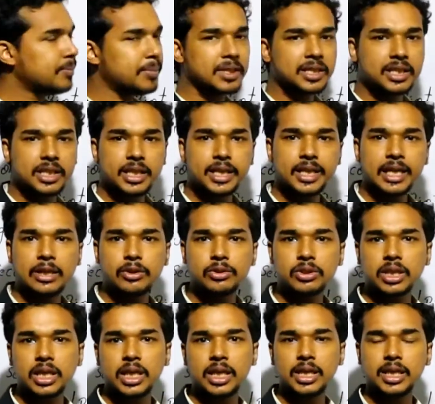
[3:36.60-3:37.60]
हैं प्रतीक क्या
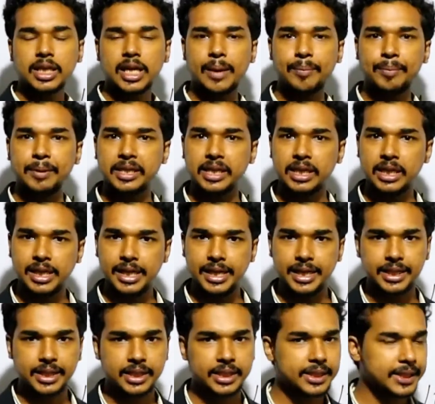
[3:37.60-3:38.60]
उसका कैपिटल ए
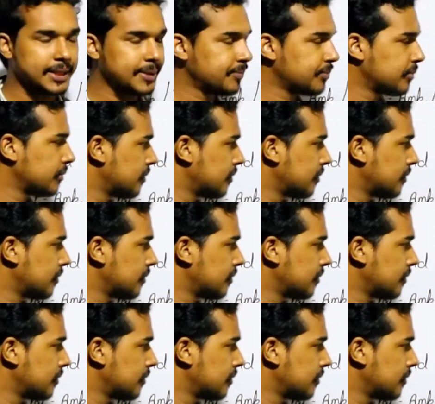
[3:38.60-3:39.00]
ठीक है